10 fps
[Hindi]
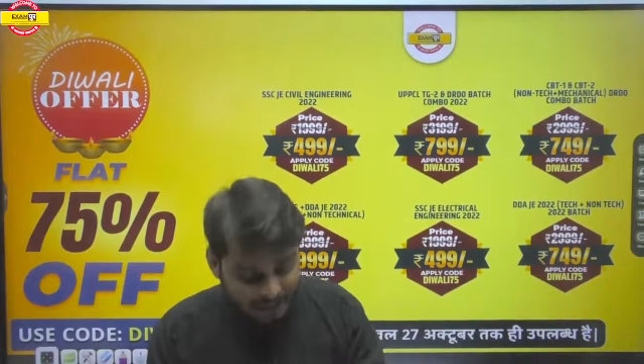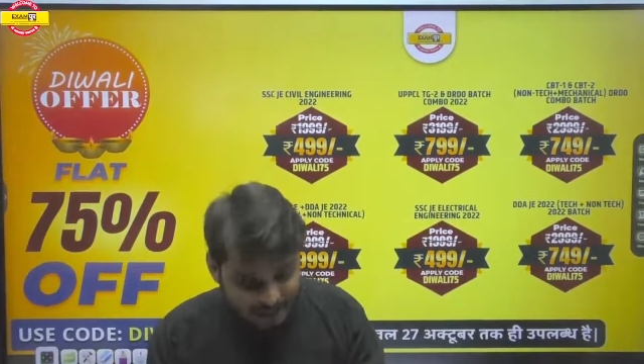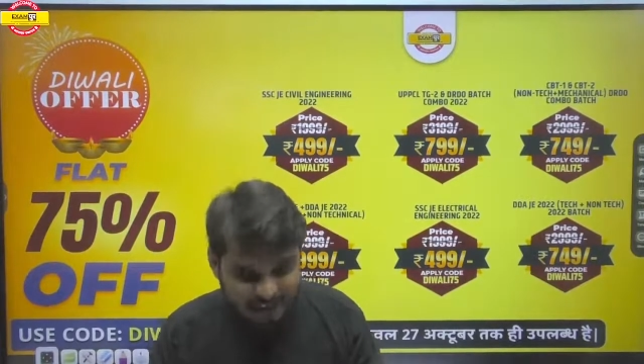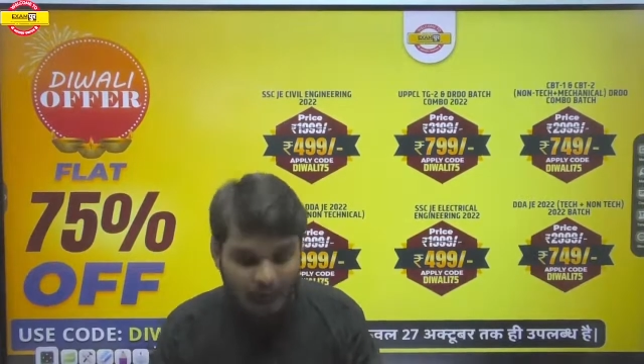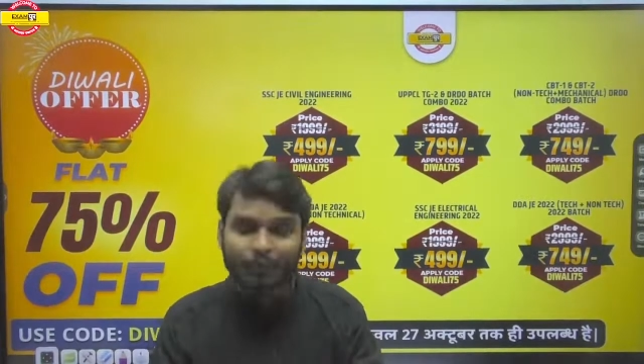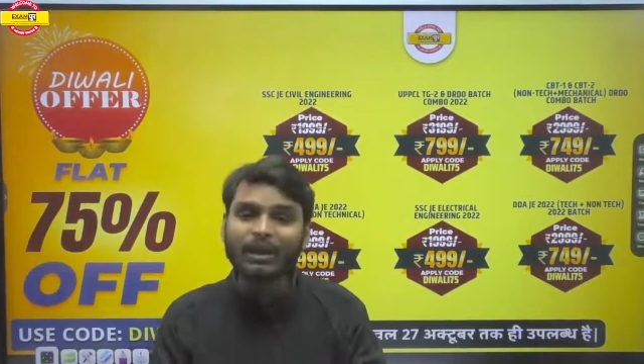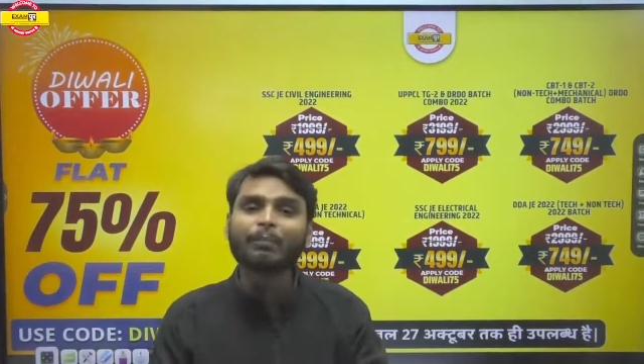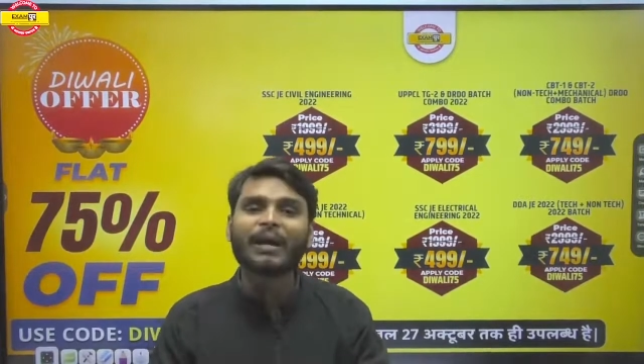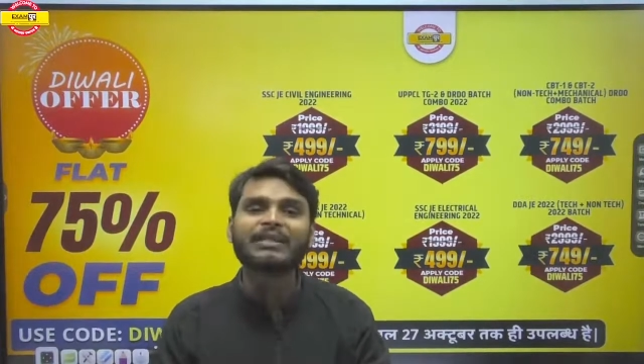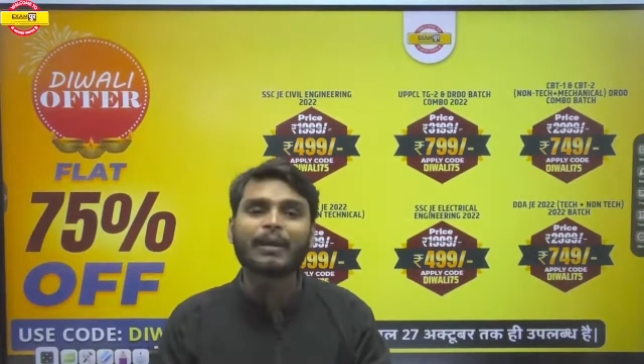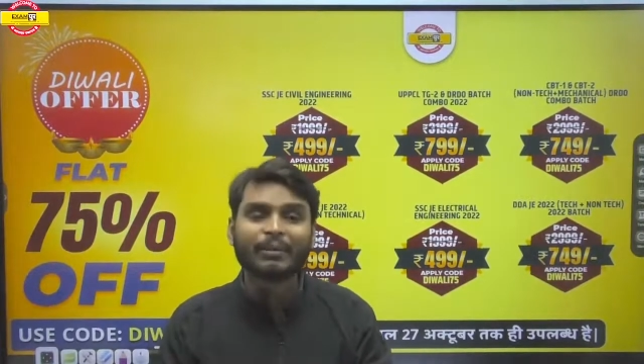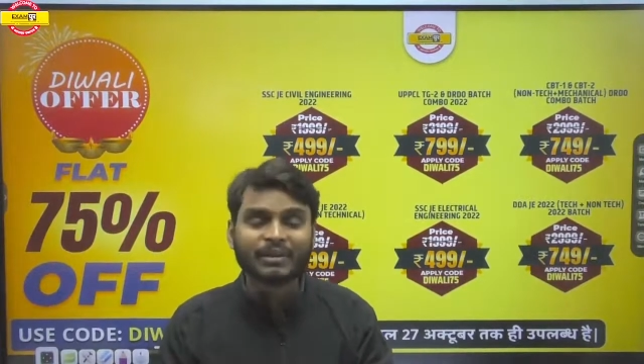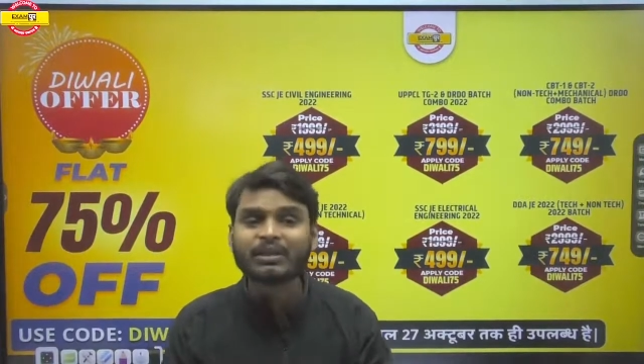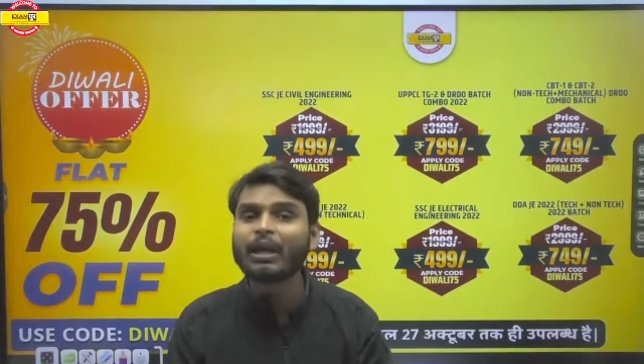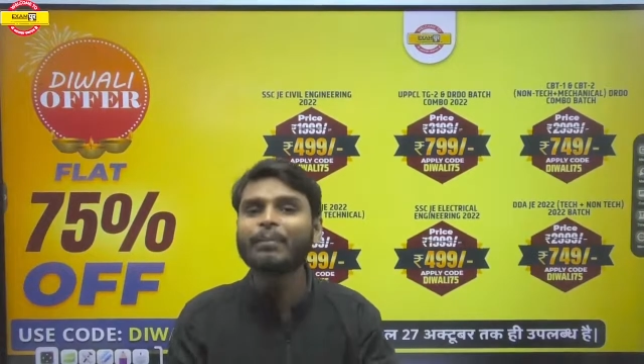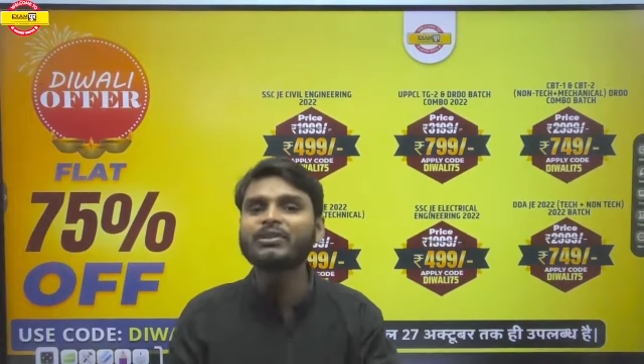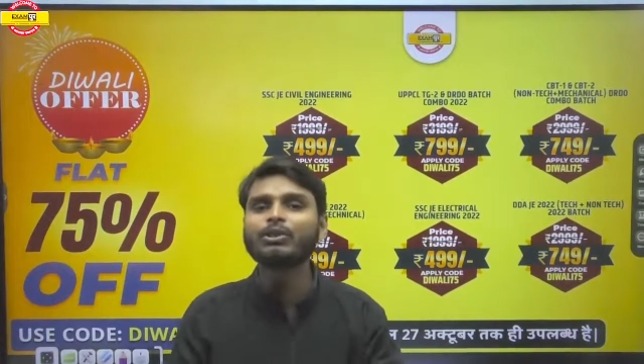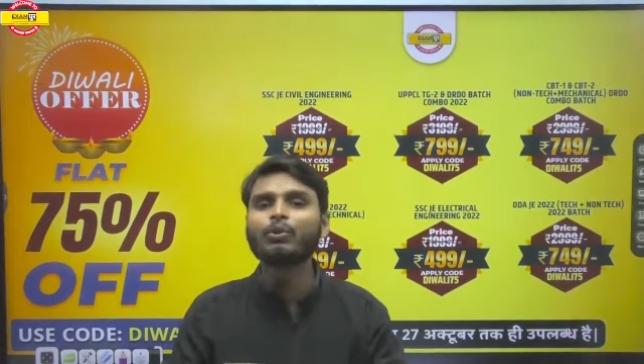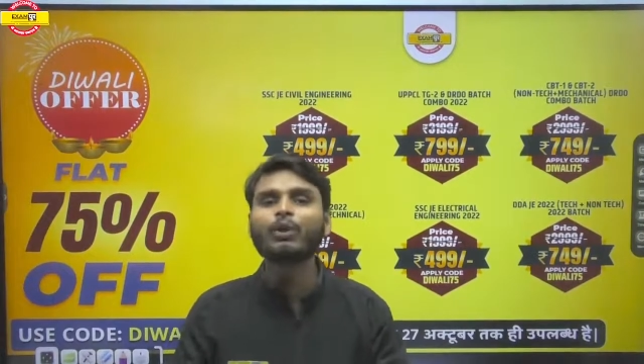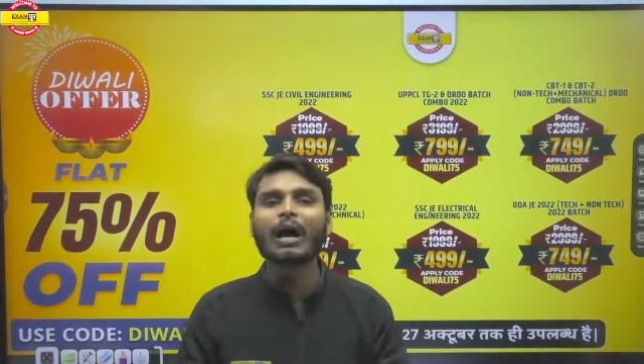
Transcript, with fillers: डिस्काउंटेड प्राइस है 75 परसेंट जो